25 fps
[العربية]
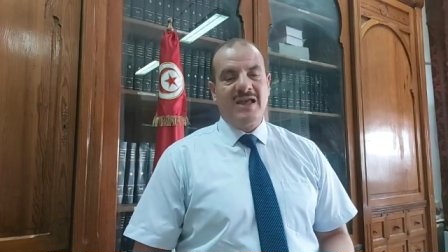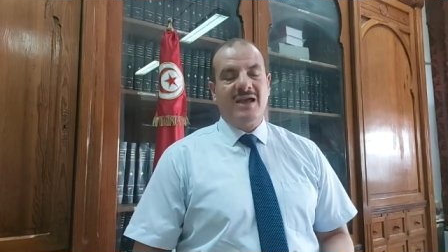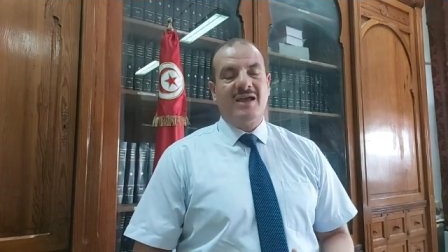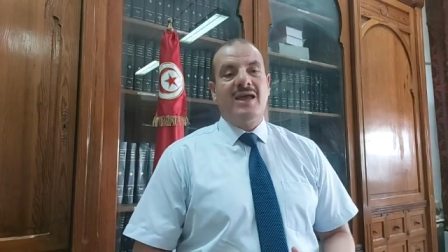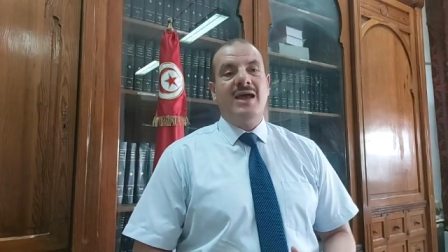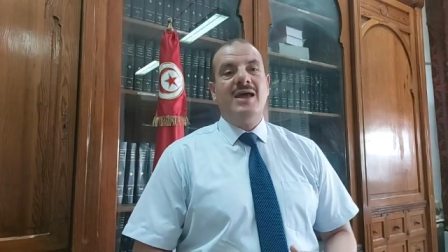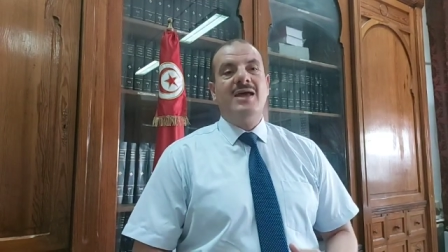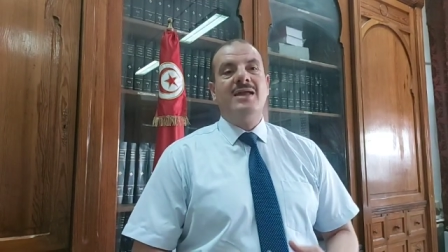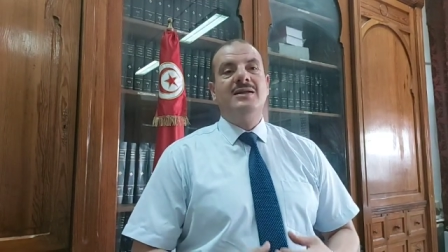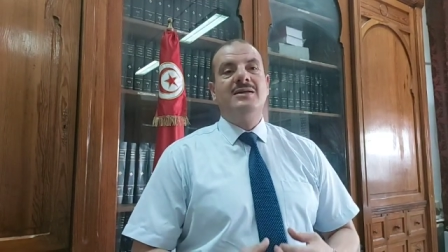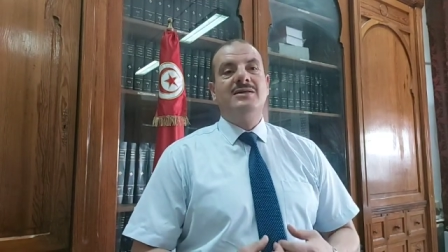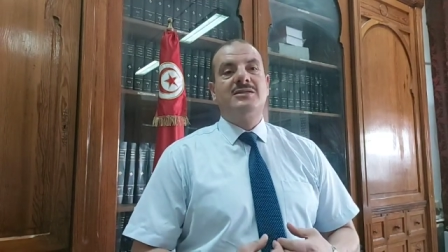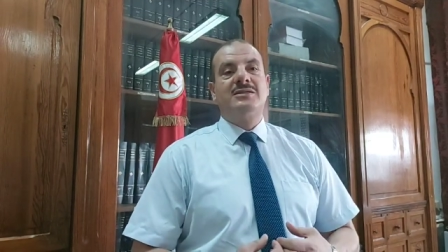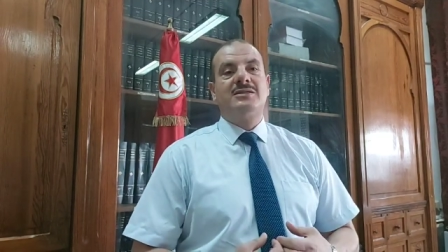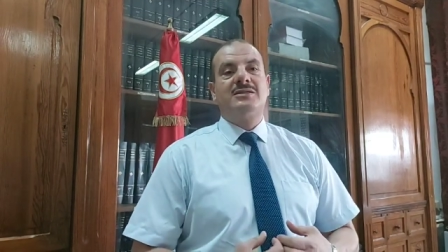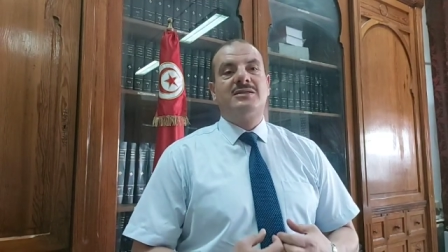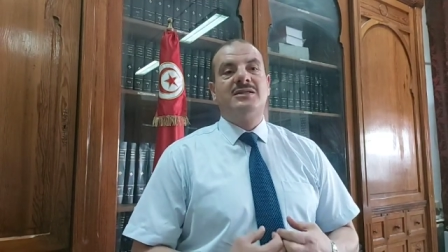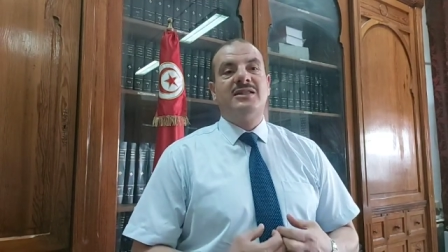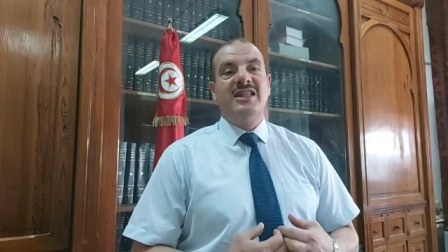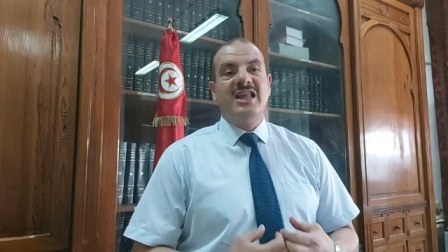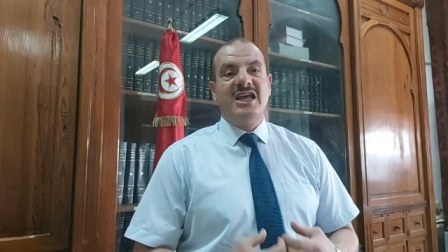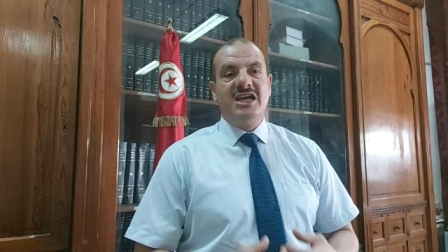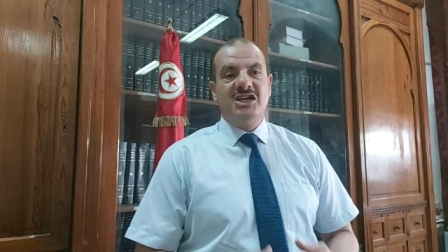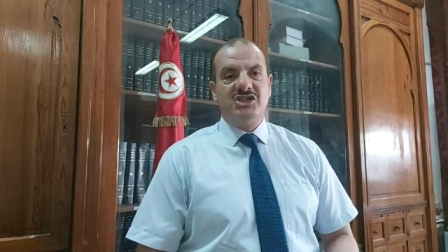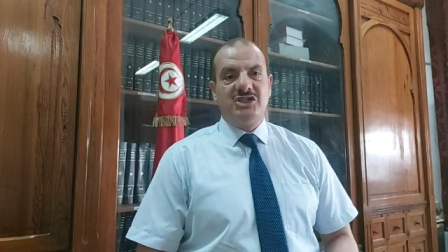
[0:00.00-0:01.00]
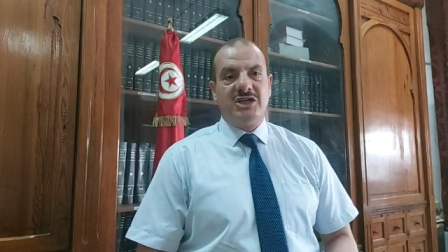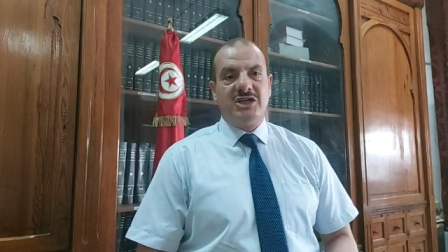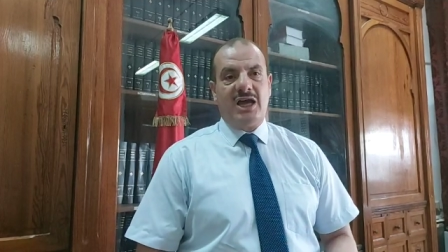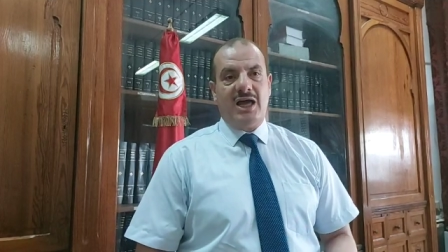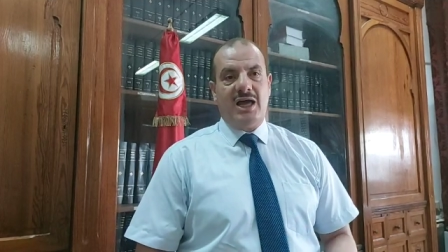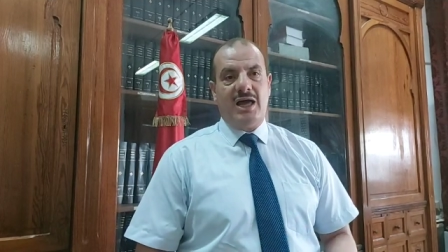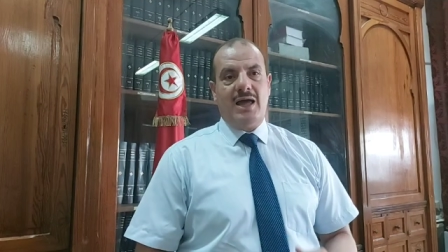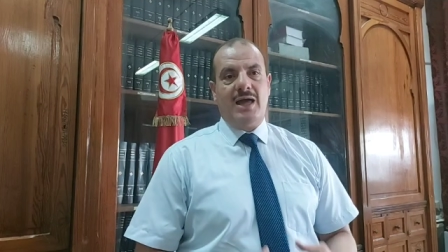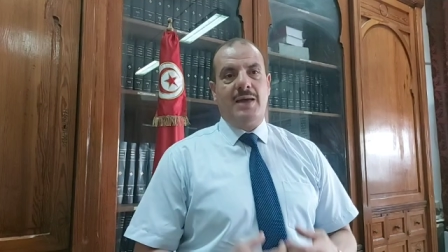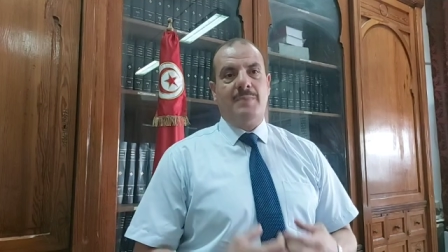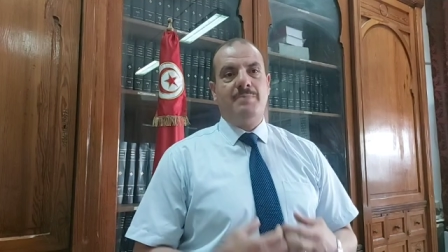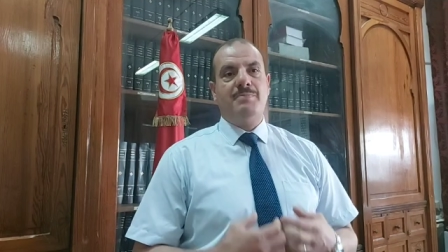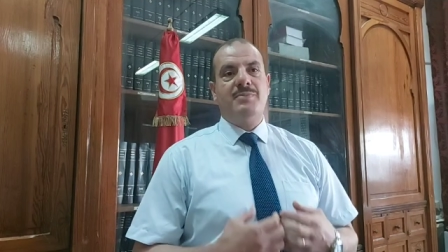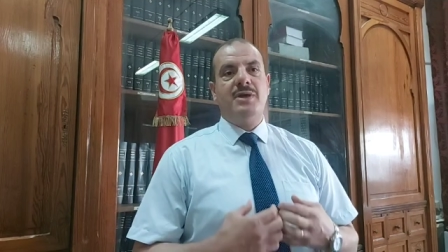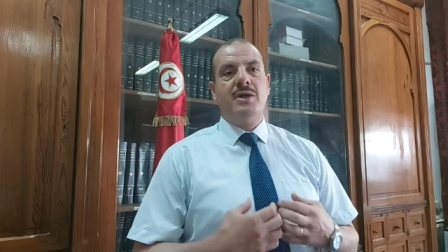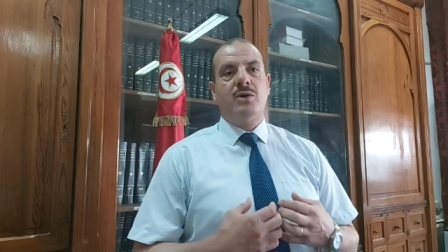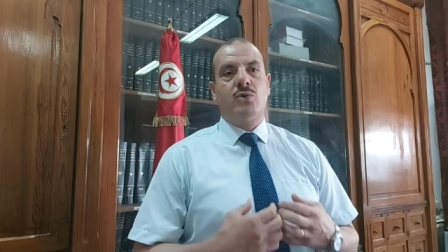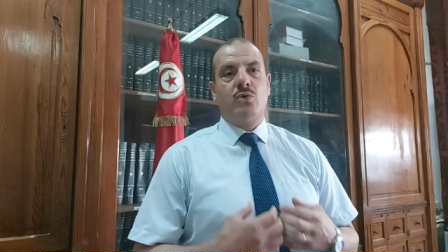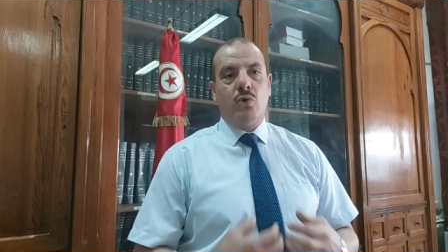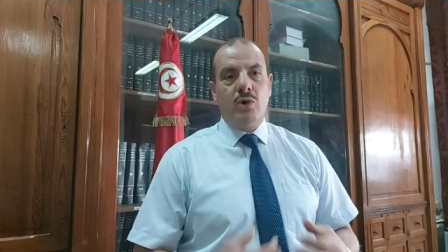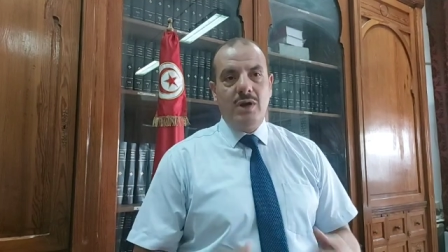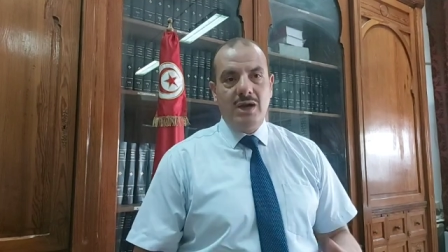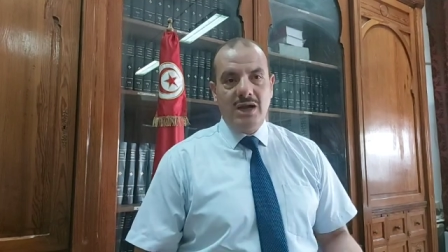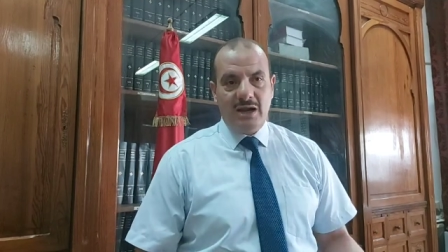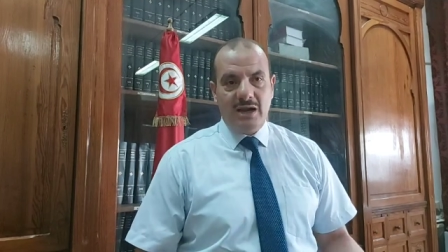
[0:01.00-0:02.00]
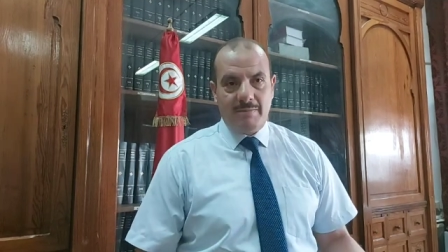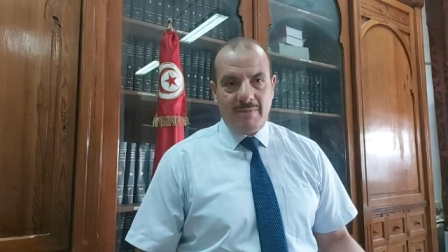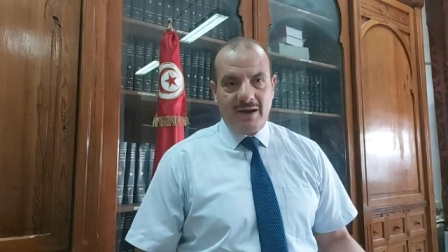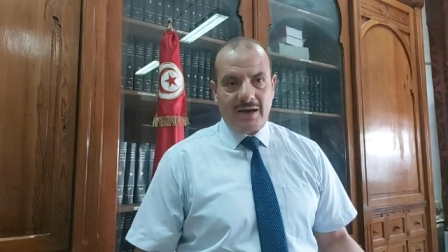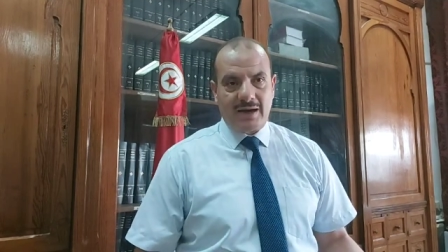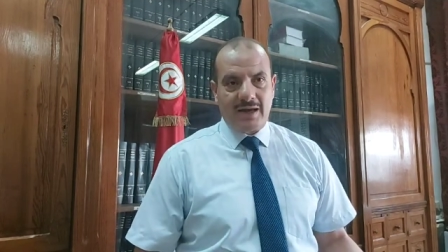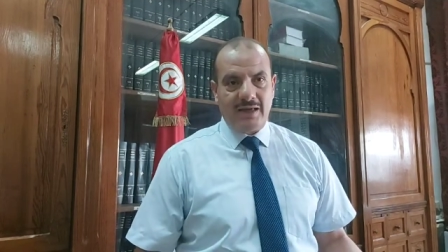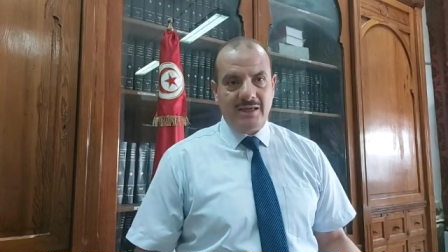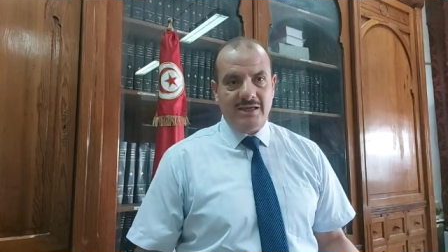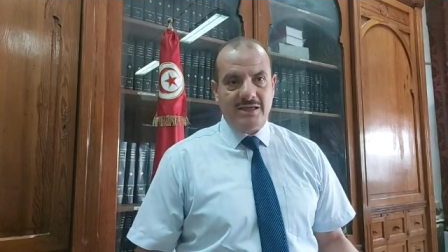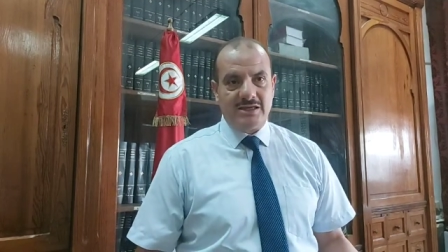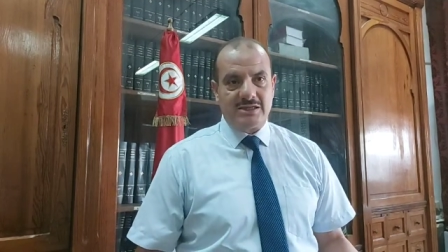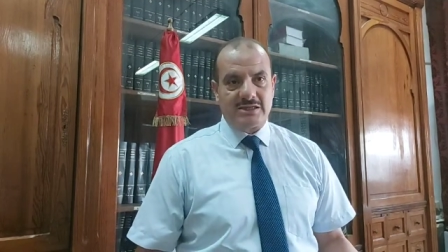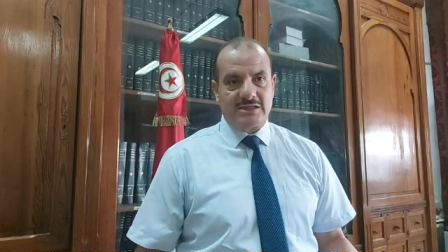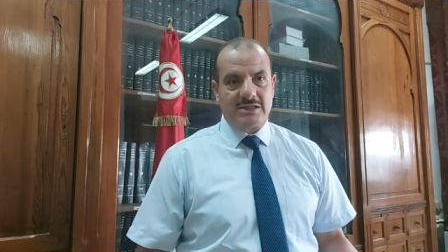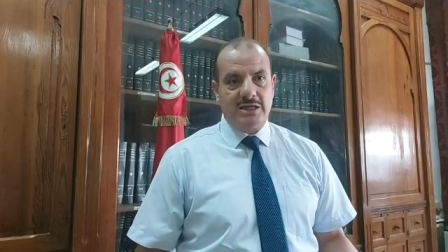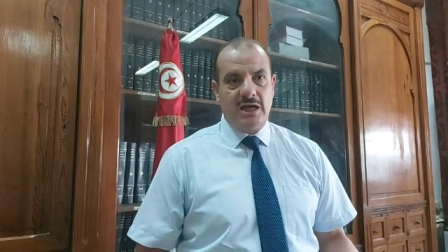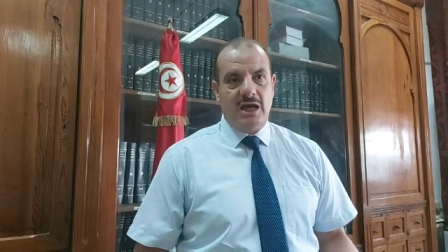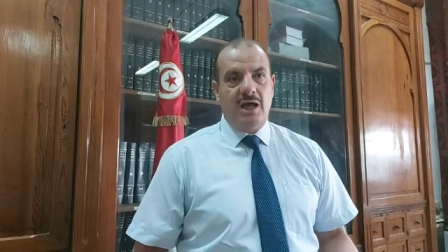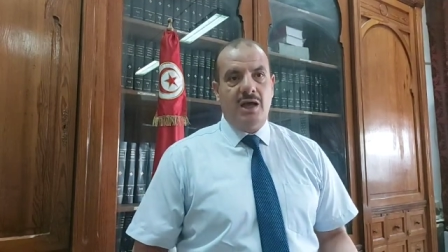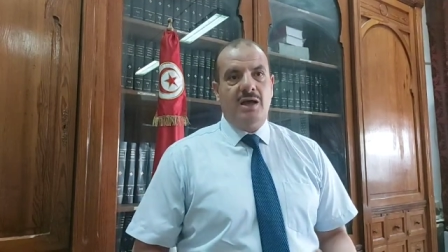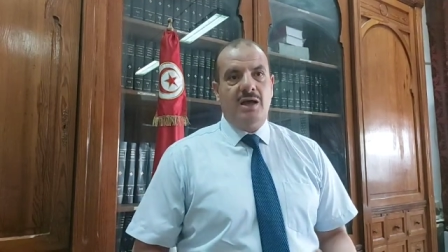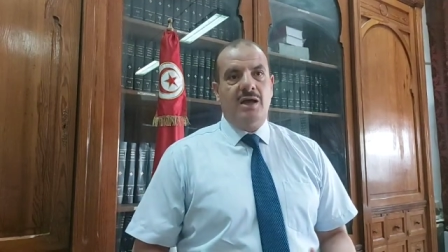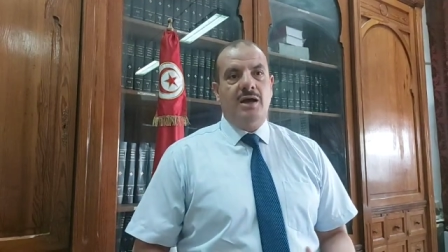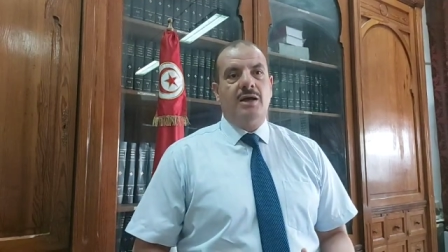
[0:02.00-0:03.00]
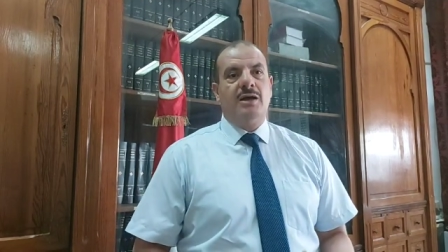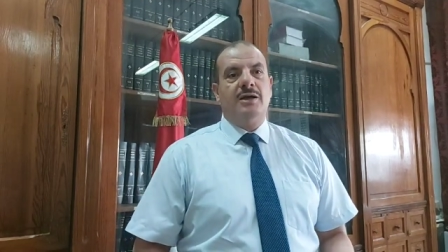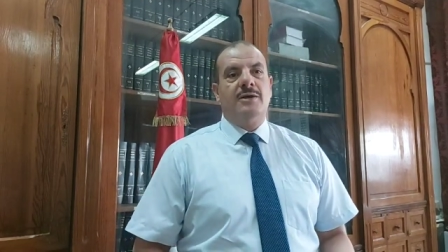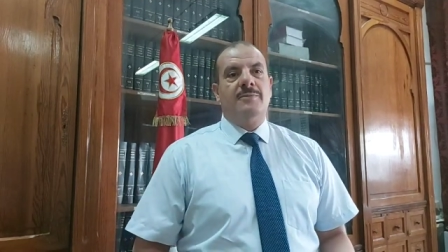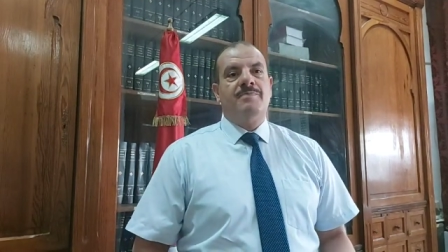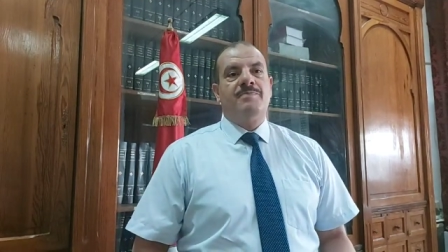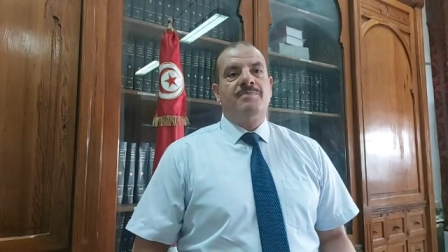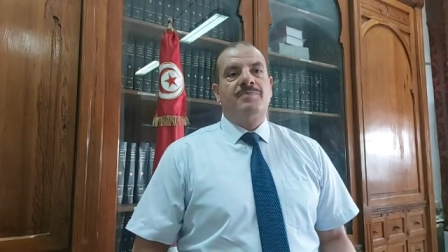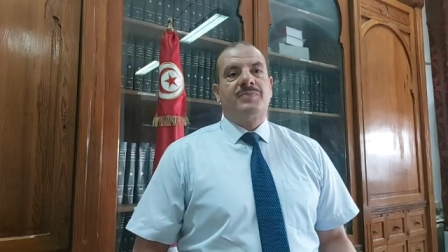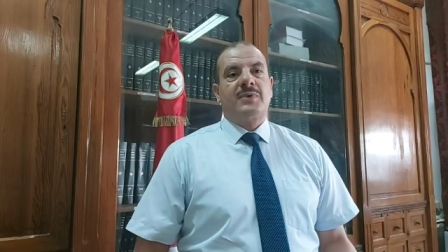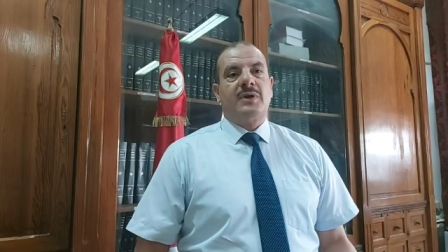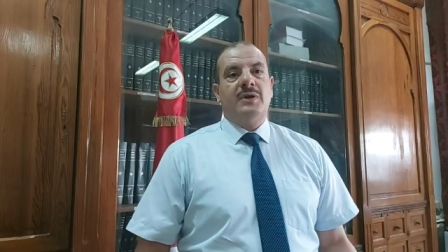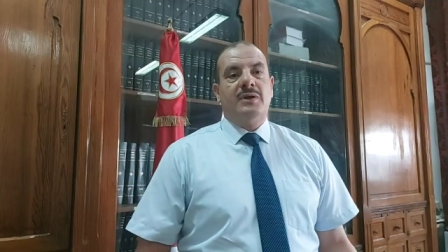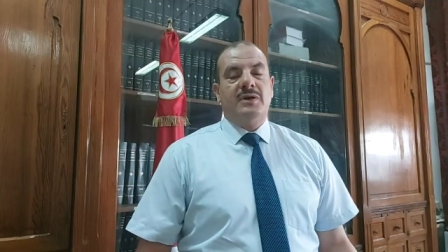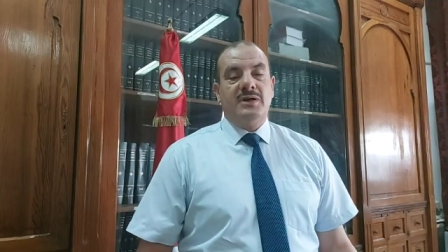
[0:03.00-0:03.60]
كانت ناجحة بكل المقاييس نسبة النجاح